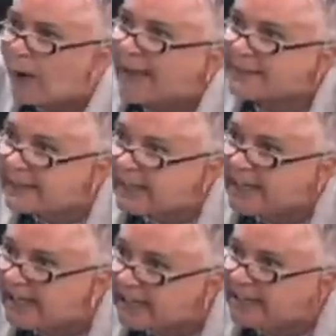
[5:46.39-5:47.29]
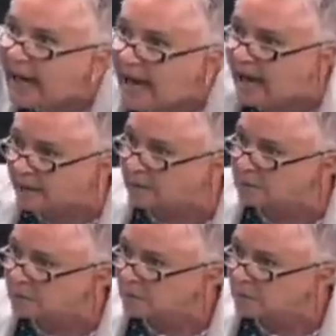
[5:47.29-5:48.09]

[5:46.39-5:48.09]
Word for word: quadrilha!